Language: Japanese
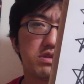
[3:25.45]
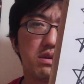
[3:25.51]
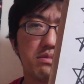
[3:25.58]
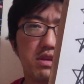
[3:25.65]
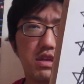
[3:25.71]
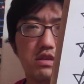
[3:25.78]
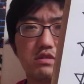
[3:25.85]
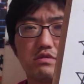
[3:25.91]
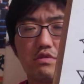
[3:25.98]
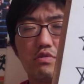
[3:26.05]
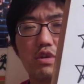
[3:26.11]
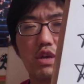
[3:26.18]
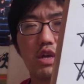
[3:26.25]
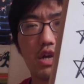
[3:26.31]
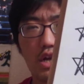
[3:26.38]
スサマーダッシュ去
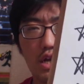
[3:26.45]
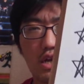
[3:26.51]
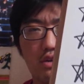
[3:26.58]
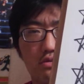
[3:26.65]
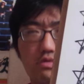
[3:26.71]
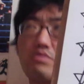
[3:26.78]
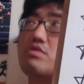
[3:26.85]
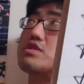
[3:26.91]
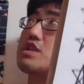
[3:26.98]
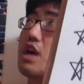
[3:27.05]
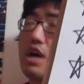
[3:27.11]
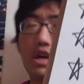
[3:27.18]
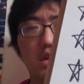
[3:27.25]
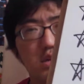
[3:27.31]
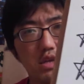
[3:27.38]
年か一昨年か
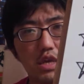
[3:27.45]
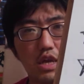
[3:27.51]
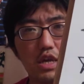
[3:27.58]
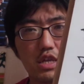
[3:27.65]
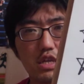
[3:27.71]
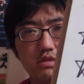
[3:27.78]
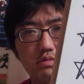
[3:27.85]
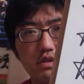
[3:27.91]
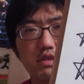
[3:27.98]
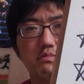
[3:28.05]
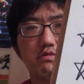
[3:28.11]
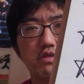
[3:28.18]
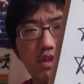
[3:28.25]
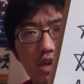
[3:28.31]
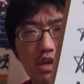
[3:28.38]
結果出しました
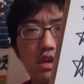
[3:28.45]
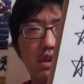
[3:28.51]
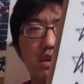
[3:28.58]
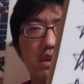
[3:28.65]
もんね